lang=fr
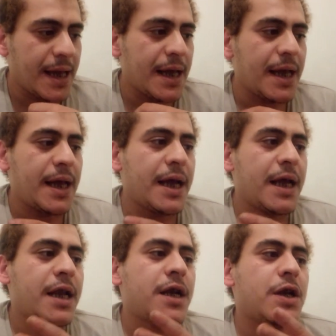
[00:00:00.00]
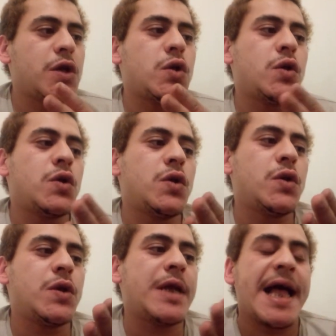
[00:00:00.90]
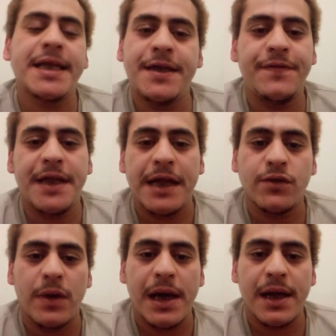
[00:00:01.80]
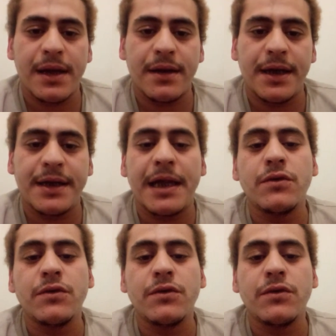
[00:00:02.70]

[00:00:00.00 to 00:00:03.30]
l'art divinatoire est un outil d'introspection.